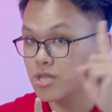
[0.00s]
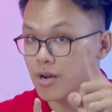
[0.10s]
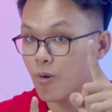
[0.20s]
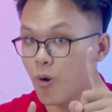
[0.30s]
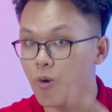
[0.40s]
tiếng
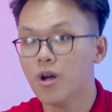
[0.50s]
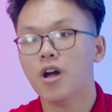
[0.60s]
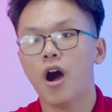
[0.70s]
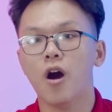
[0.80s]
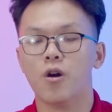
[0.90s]
đồng hồ
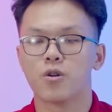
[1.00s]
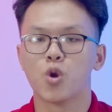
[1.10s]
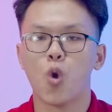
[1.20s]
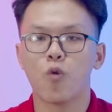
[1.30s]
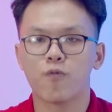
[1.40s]
ở
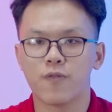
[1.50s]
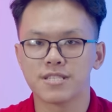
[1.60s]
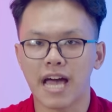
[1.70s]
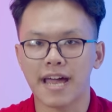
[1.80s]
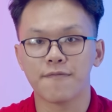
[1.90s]
độ
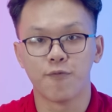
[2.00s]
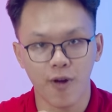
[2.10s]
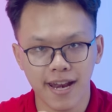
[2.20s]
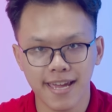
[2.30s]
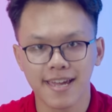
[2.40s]
phân giải Full
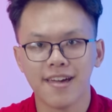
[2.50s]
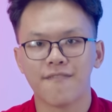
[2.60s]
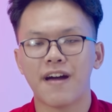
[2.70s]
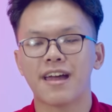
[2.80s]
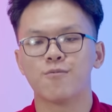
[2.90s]
hát đê
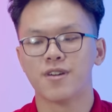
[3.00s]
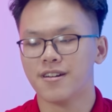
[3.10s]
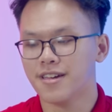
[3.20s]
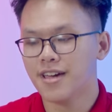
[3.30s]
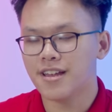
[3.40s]
và đồng
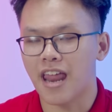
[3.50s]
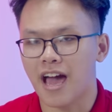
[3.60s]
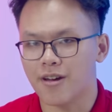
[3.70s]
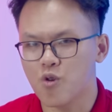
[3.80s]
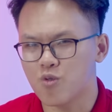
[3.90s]
thời
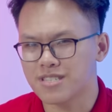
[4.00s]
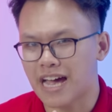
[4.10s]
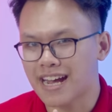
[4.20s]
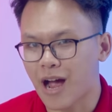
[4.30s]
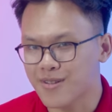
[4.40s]
là độ
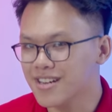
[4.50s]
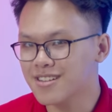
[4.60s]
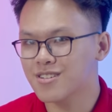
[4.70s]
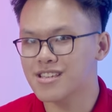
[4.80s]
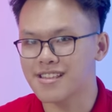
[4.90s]
sáng cao nhất
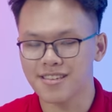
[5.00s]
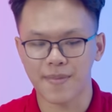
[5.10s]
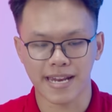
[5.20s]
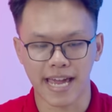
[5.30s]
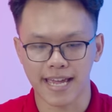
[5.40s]
trên chiếc
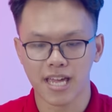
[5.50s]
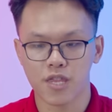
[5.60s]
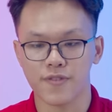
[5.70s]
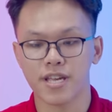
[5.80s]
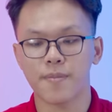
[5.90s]
màn hình này.
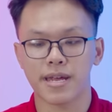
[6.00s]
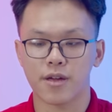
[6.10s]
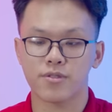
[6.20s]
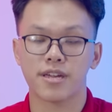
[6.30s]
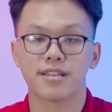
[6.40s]
Thì chiếc màn hình
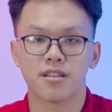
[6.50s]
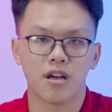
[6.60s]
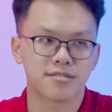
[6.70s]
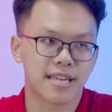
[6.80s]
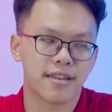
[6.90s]
này có thể
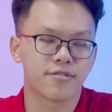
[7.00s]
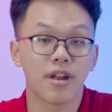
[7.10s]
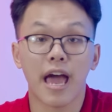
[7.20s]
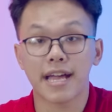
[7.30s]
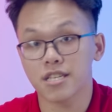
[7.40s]
uh, sáng lên tới
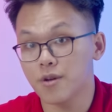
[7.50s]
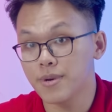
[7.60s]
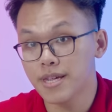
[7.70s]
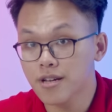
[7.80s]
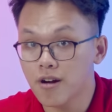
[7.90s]
là hai trăm năm
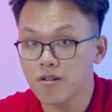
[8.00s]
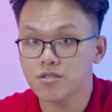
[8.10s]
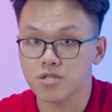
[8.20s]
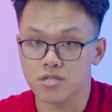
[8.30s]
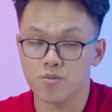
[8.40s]
mươi nít cơ,
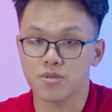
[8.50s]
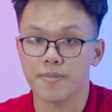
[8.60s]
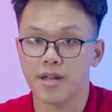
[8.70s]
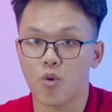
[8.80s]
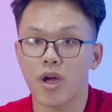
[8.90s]
sử dụng tấm
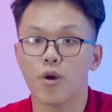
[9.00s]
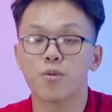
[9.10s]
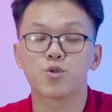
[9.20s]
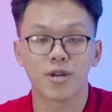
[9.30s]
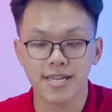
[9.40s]
nền của a u
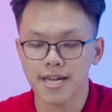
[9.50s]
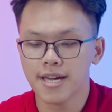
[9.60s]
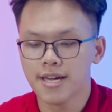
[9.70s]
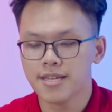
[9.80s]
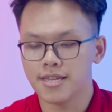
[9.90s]
Optronics.
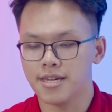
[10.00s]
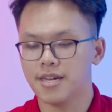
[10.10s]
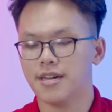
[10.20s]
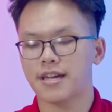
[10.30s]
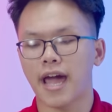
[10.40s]

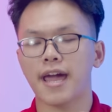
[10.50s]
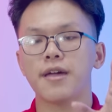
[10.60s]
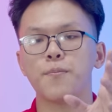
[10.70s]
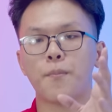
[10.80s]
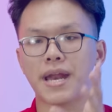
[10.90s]
Thì
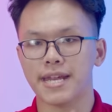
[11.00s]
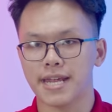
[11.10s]
cái màn hình